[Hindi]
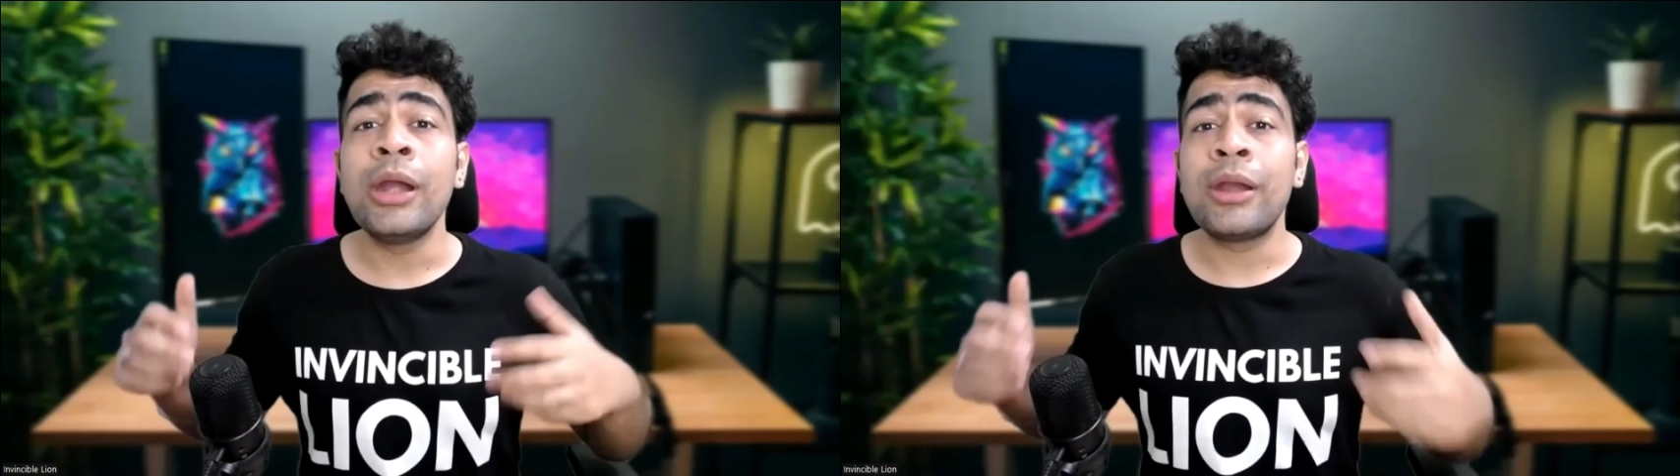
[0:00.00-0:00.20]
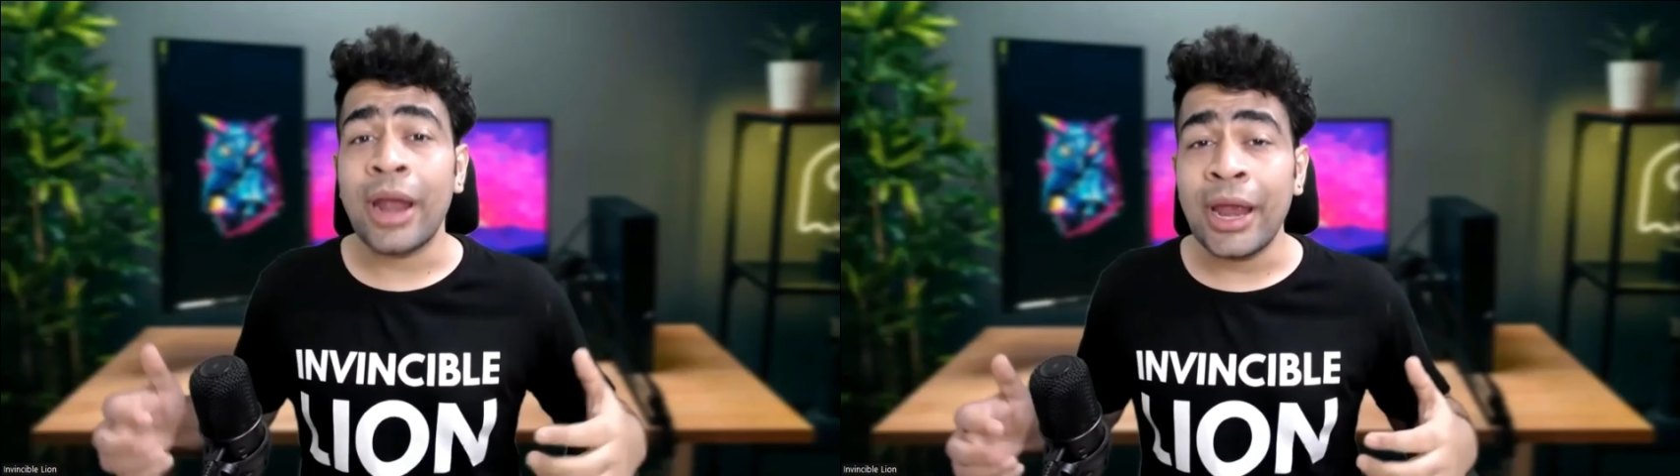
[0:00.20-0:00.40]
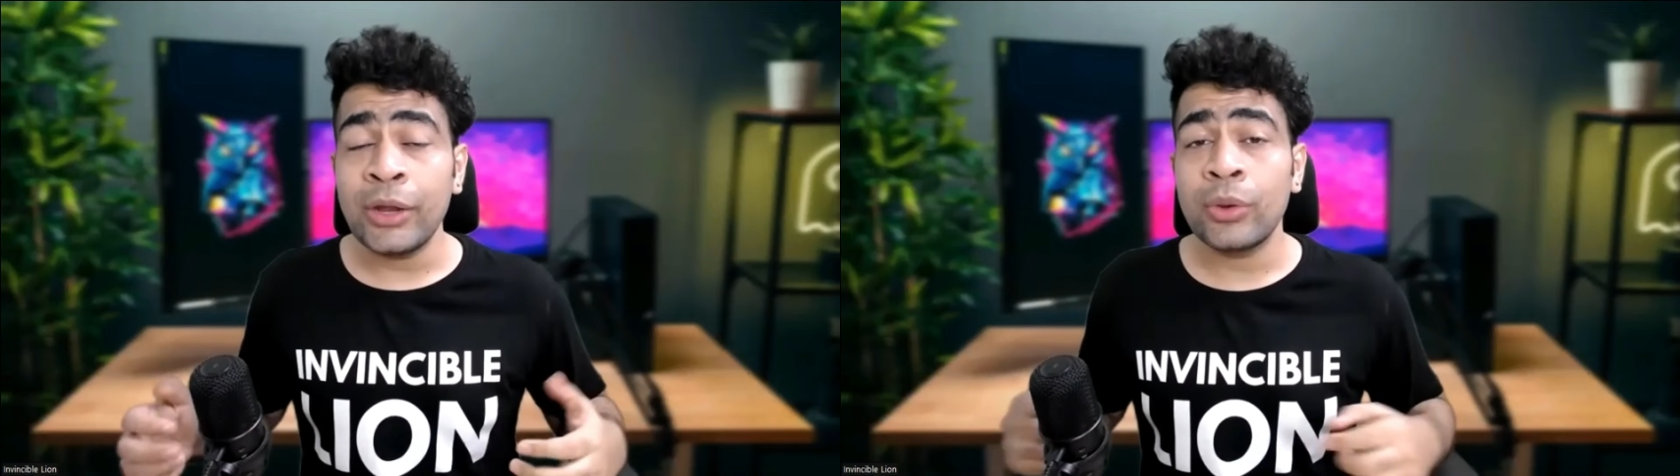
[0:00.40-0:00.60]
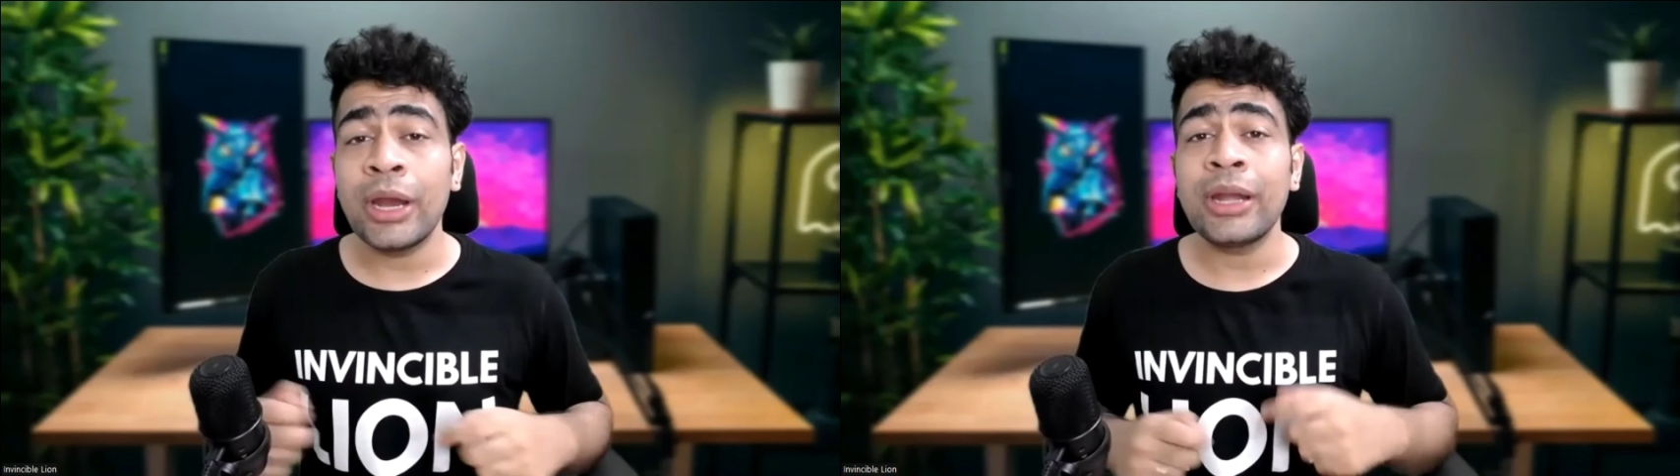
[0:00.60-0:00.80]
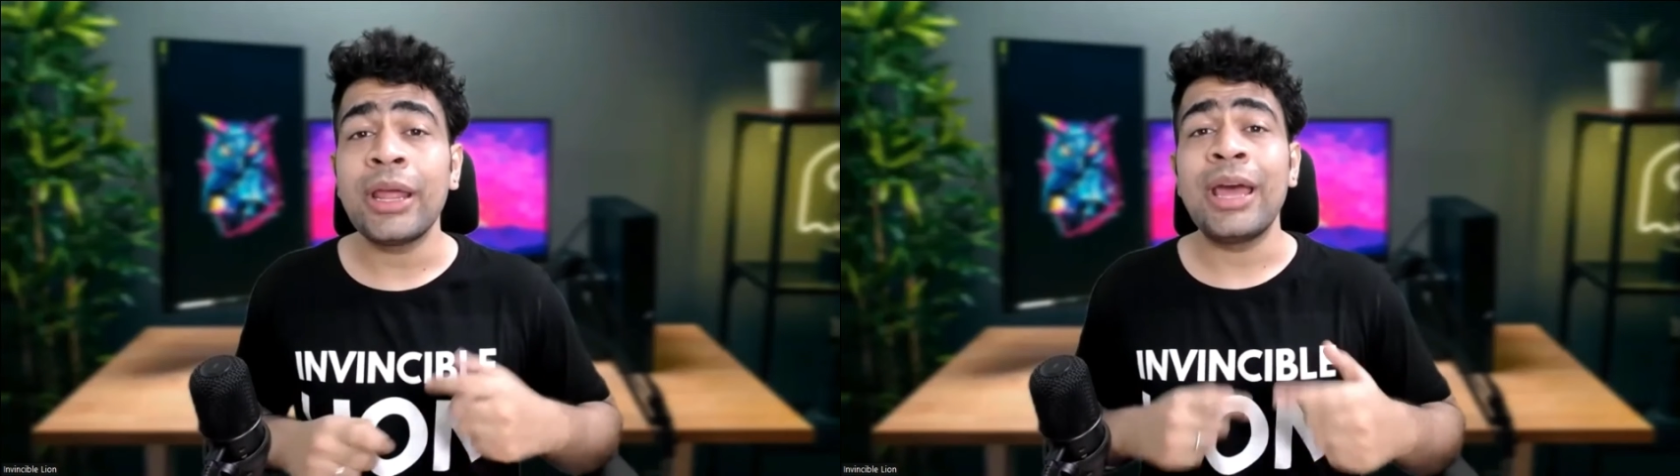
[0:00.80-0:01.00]
ट्राई टू
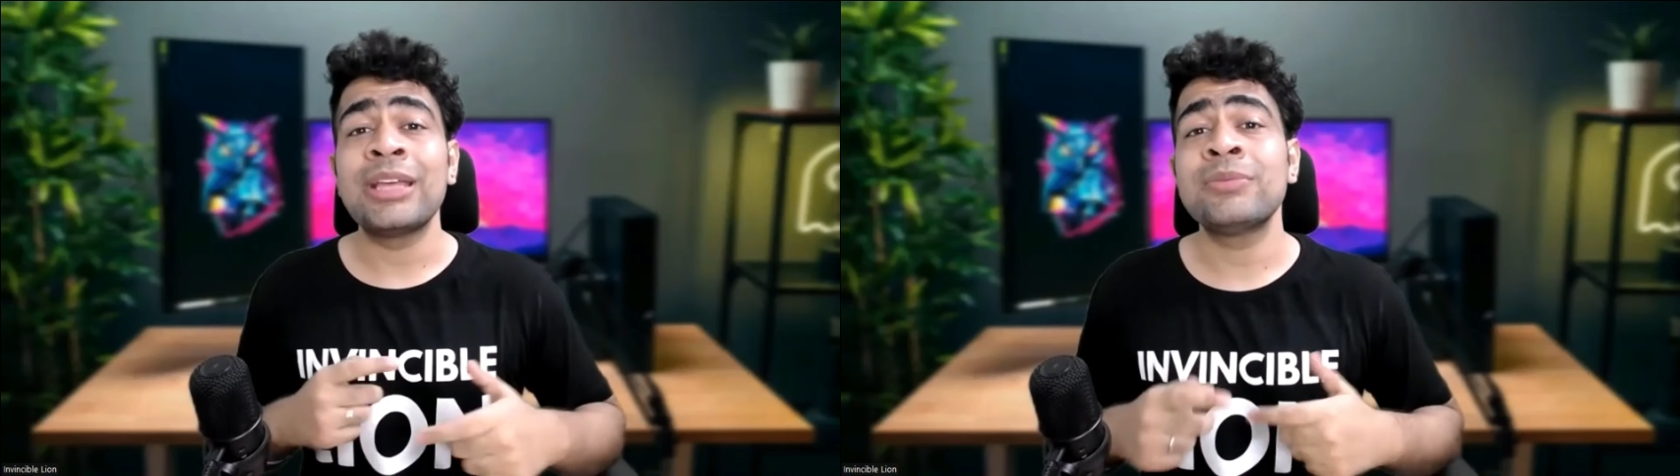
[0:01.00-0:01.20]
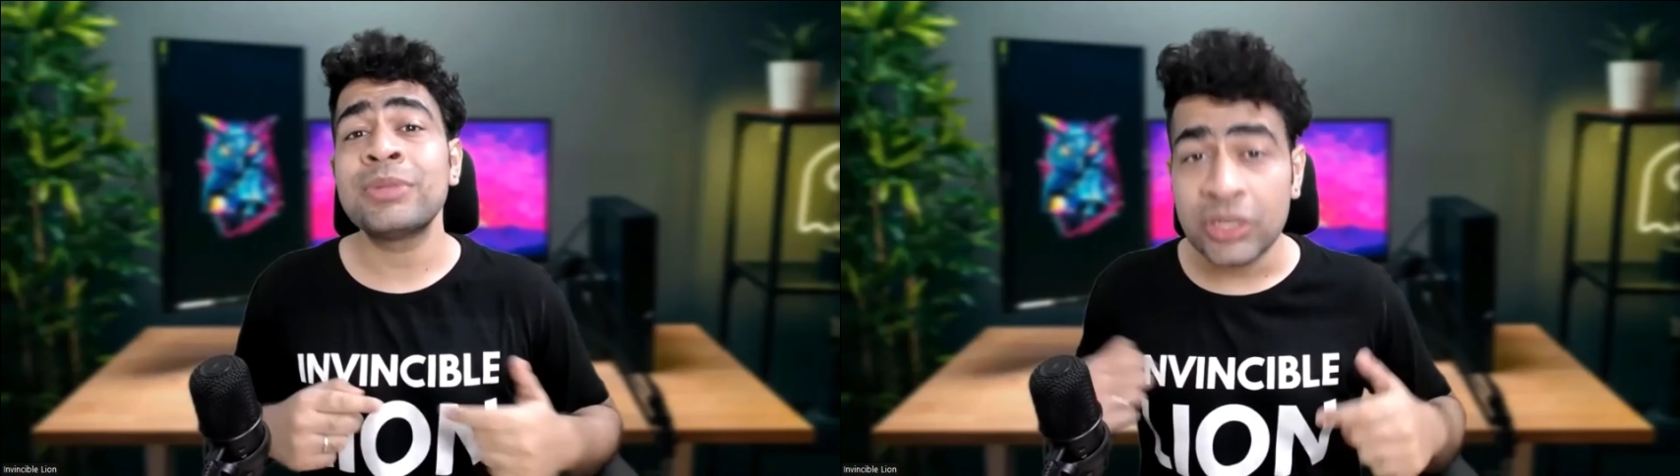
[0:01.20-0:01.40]
गेट एज मच